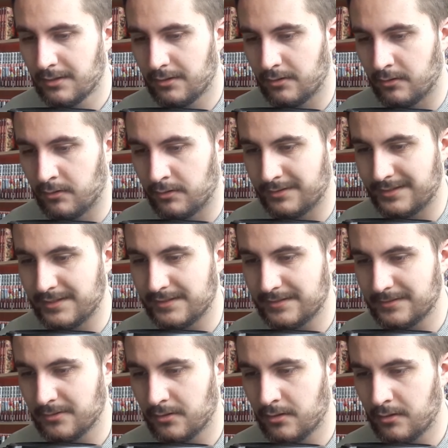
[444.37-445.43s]
euh, qui
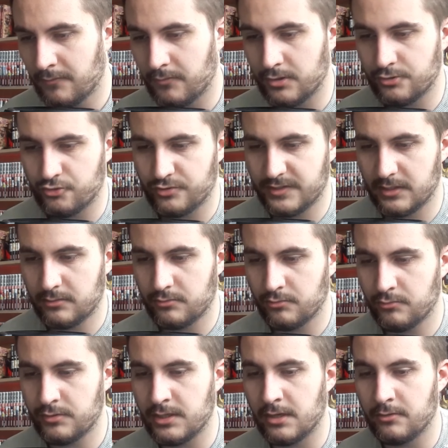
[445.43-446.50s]
sort. Voilà, je sais
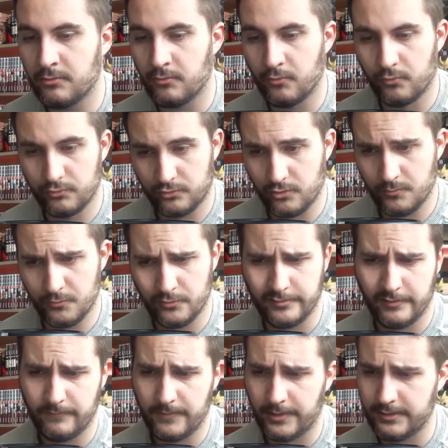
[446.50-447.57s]
qu'il y a une grosse
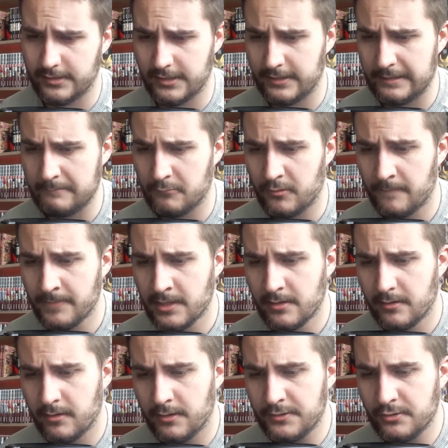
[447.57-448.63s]
communauté de Fairy Tail également.
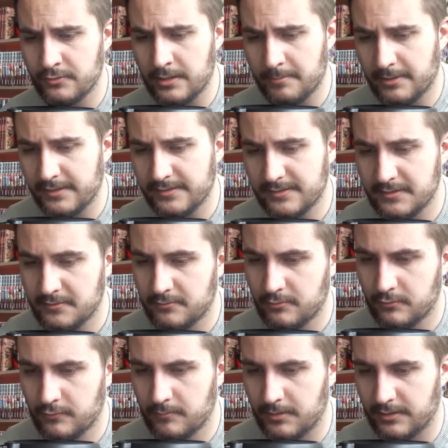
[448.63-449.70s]
Yona Princesse de l'Aube,